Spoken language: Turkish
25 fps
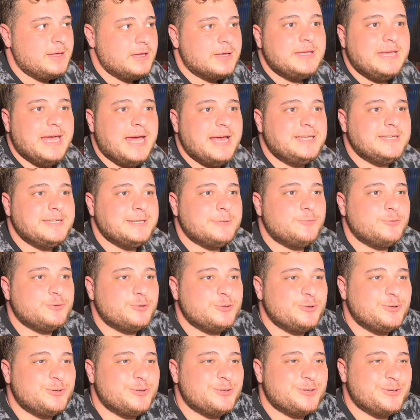Gerçi
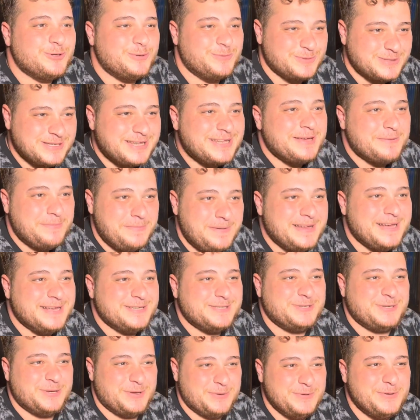uzun tuttuğumuzda da biraz
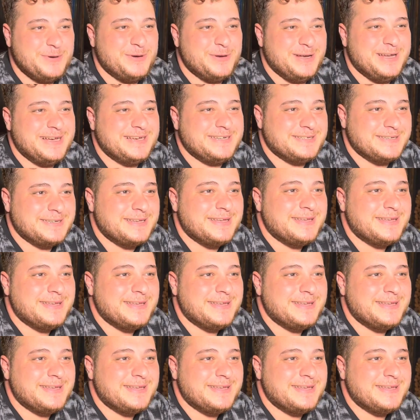sövüyorlar.